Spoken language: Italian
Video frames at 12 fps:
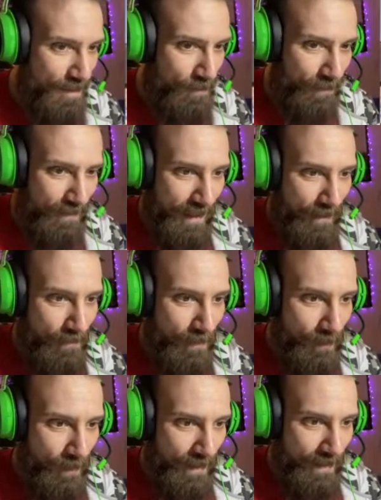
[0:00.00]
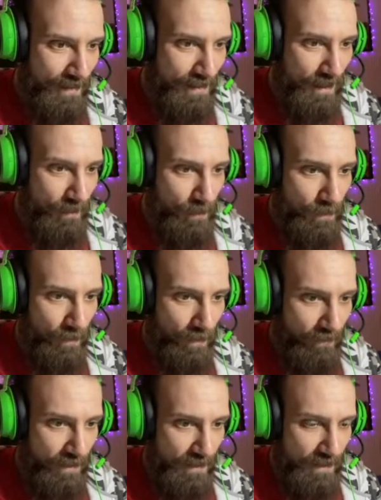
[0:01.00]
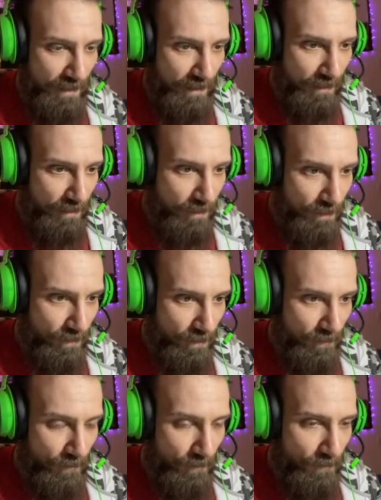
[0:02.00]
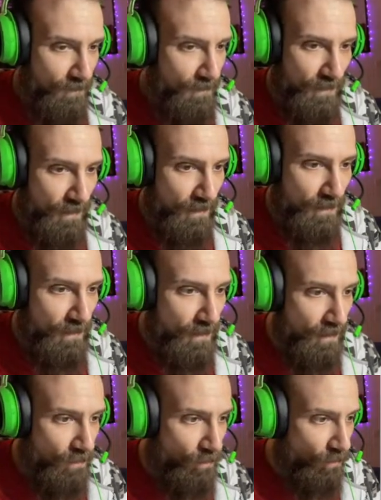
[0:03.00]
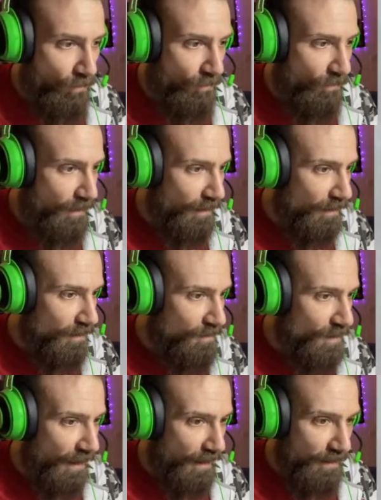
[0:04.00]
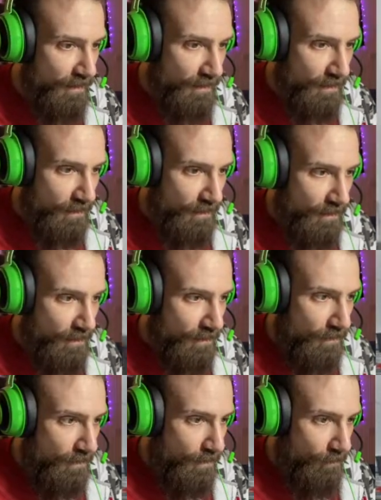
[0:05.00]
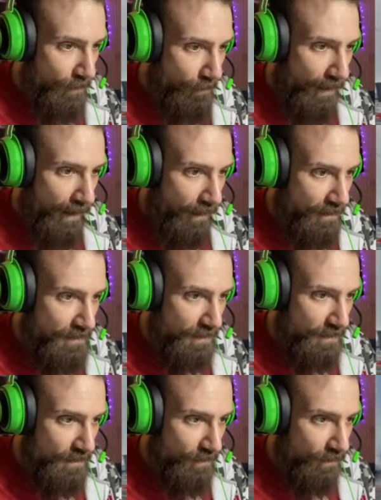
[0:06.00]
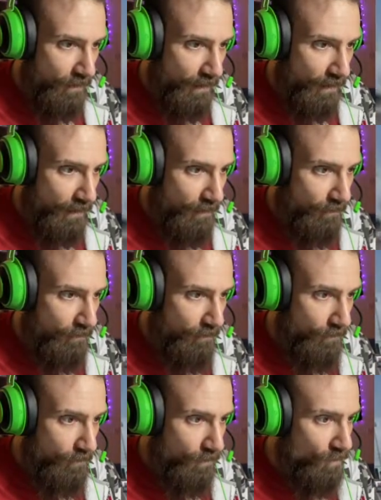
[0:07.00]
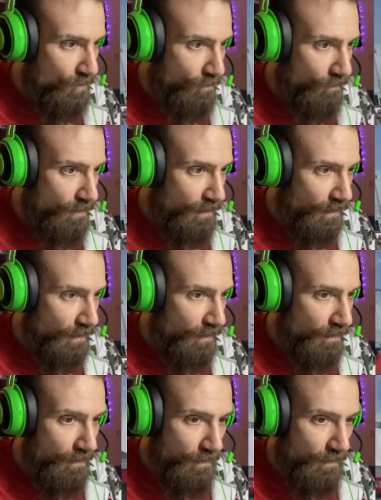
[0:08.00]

potrebbe per esempio aver scritto di dove cioè bella stazione non ce lo vuoi dire